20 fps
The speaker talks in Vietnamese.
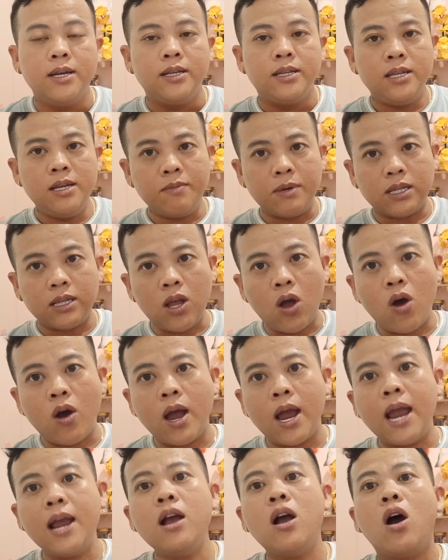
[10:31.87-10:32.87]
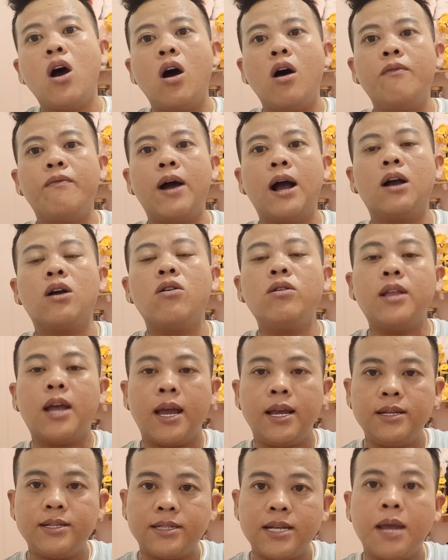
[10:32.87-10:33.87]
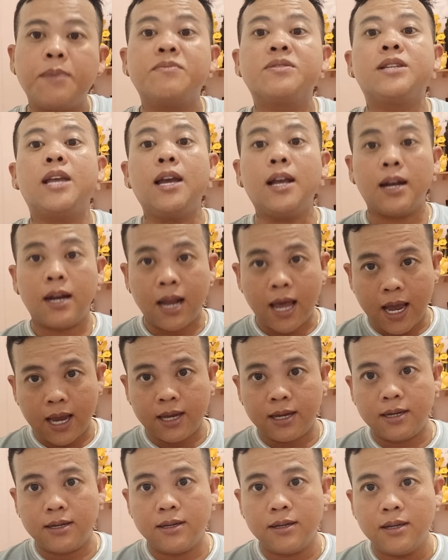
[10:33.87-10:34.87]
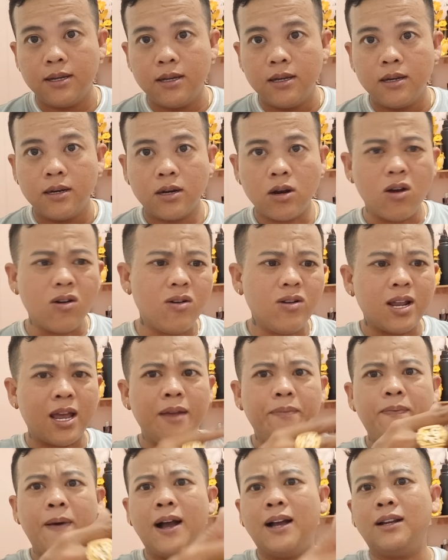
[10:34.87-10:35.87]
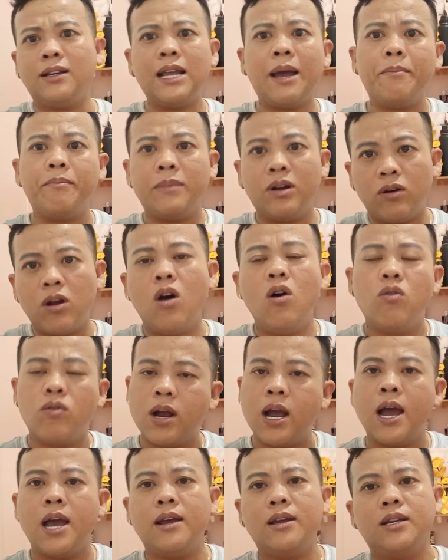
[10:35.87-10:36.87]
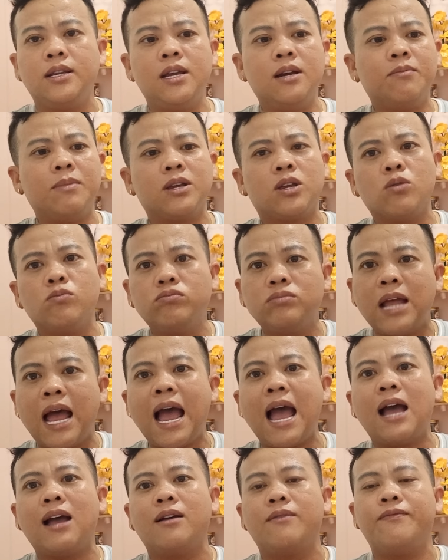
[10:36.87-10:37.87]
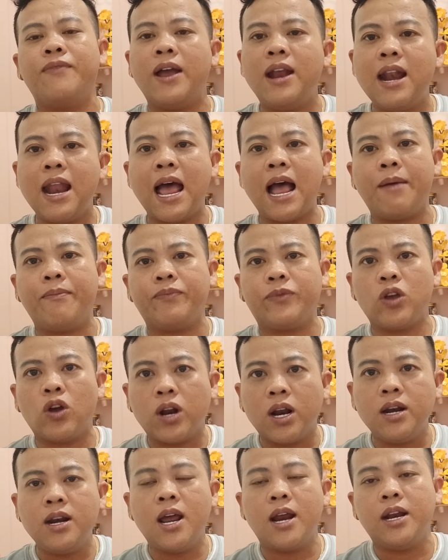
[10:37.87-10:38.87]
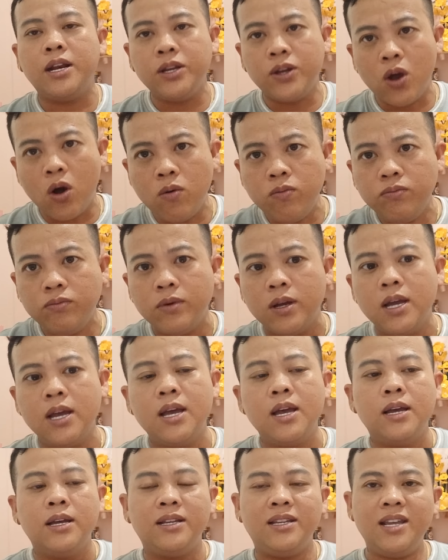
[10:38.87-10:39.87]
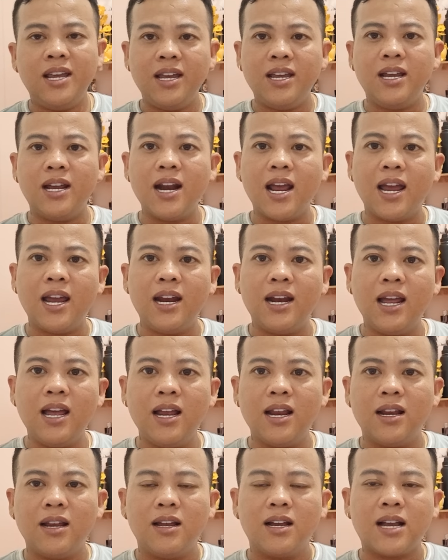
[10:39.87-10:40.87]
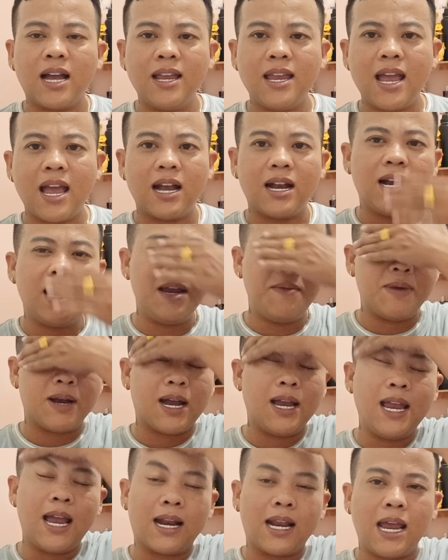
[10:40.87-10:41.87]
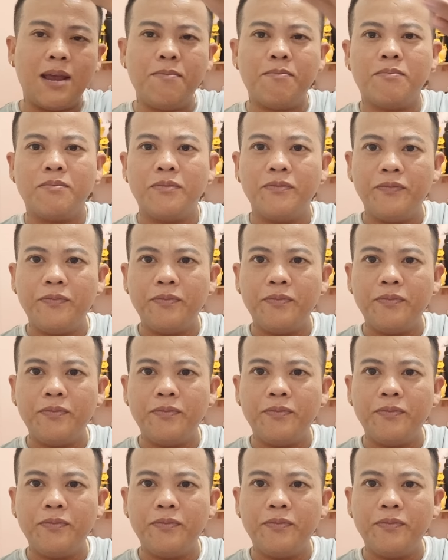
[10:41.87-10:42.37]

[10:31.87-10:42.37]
nhưng mà tòa án họ vẫn có thể xem xét lại nó có thể phần trăm nào đó ok nhưng mà chúng ta phải làm cho đến nơi đến chốn vì ở đây đó cả nhà khi mà cả nhà thấy